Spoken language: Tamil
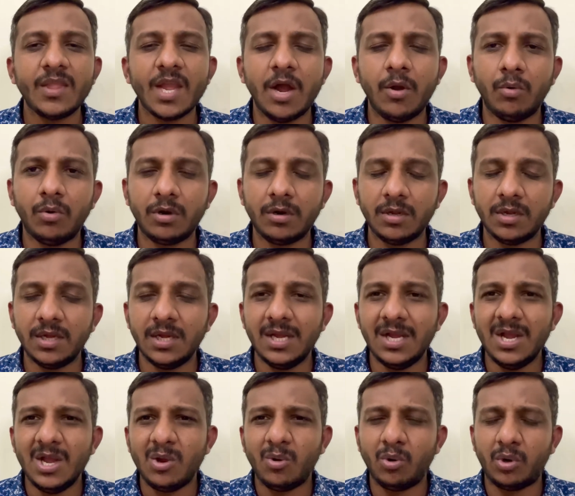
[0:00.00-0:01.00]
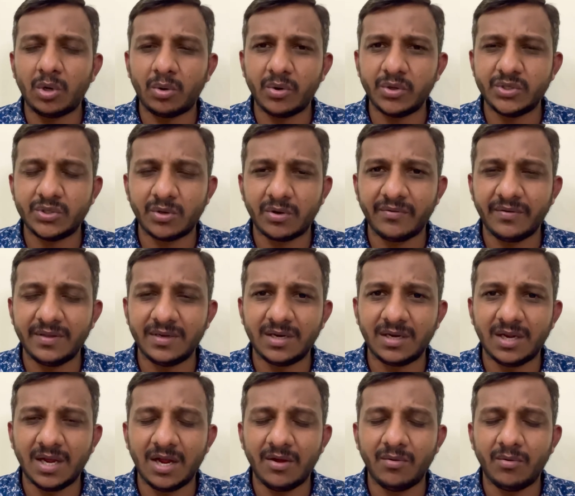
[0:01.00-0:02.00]
அவன் ஒரு குற்ற உணர்ச்சியோடவே
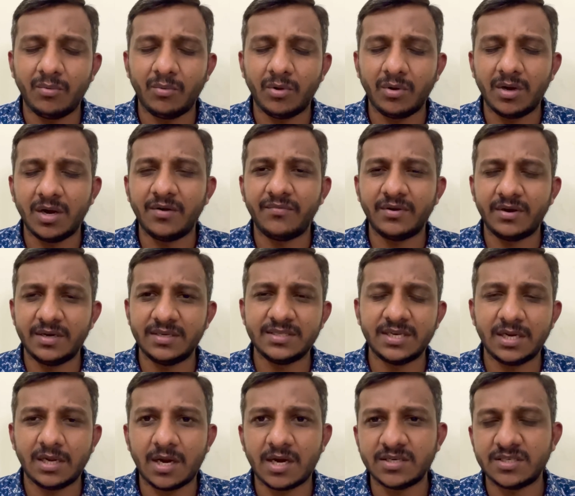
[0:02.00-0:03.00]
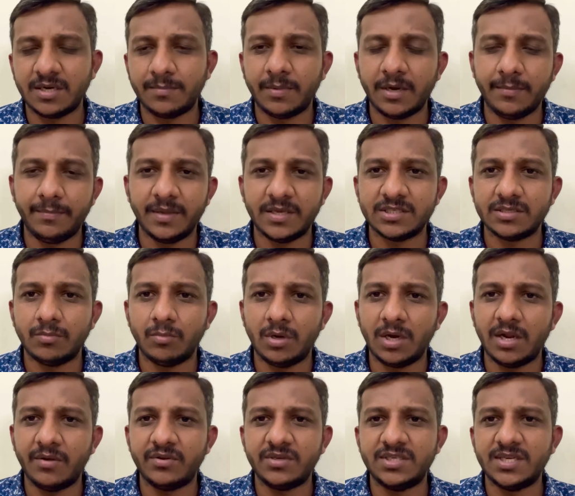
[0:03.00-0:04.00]
இருக்கா அவங்க கேர்ள் ஃப்ரெண்டையும் சரியாக கான்சென்ட் பண்ணி பேச
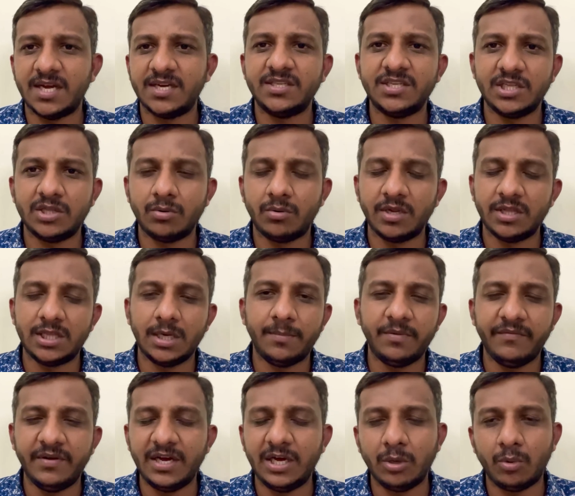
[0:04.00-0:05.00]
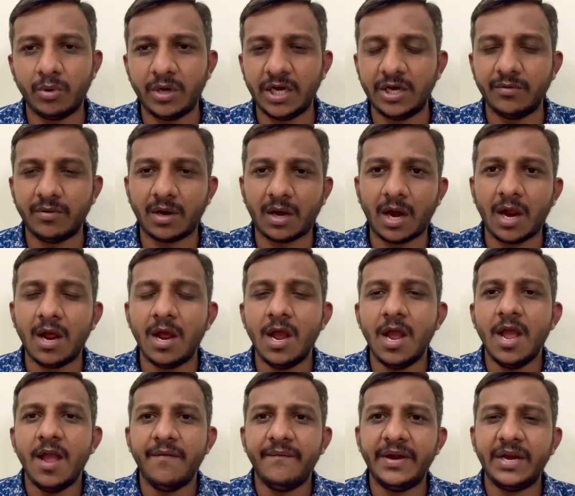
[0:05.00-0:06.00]
முடியல அவள் சார்ஜ் எடுத்தோடனே திருப்பி வீட்டுக்கு கூட்டிகிட்டு வரான்
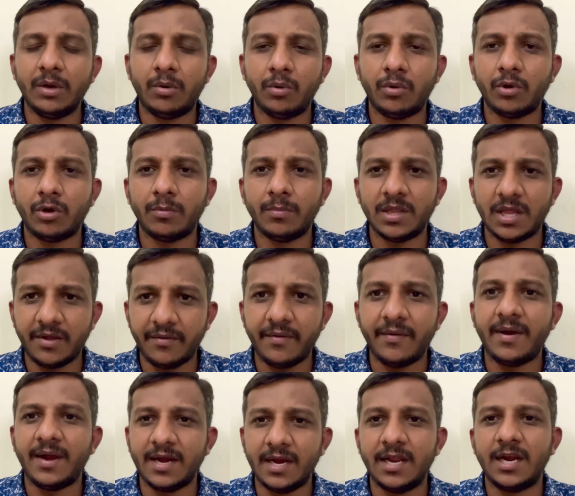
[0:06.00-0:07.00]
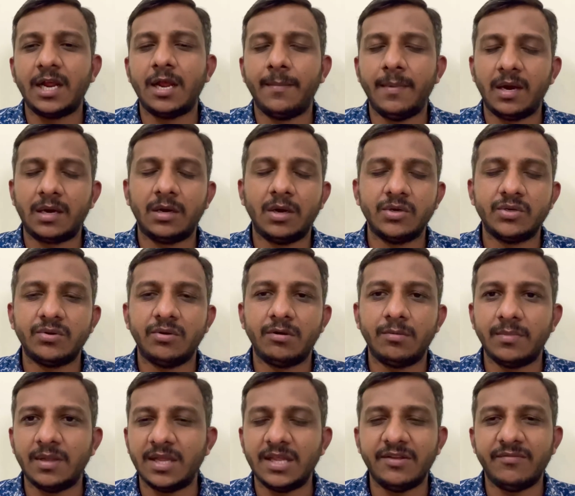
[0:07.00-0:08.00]
வீட்டுக்கு கூட்டு வரும்போது அவன் கிட்ட நெருக்கமாக இருக்கணும்னு சொல்லி
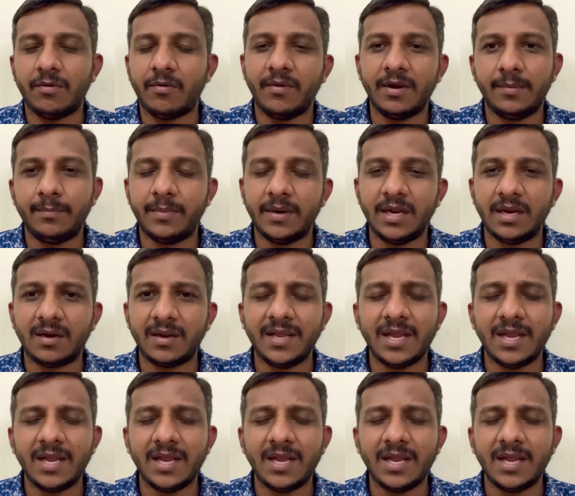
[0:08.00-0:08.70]
வரும்போது அதையும் அவாய்ட் பண்ணிடுறான்